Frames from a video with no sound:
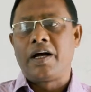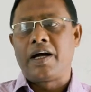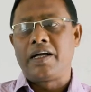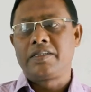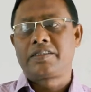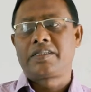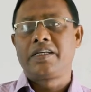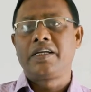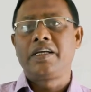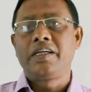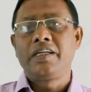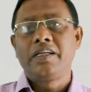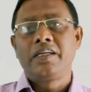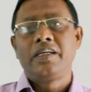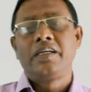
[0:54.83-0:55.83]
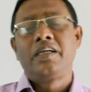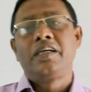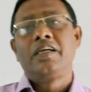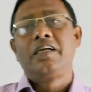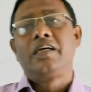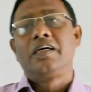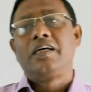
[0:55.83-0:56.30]
আজকে
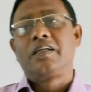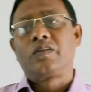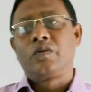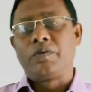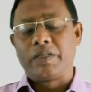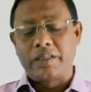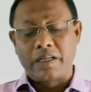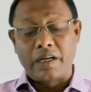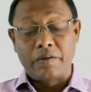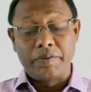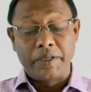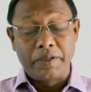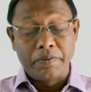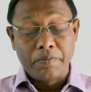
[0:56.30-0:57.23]
তোমাদের আমি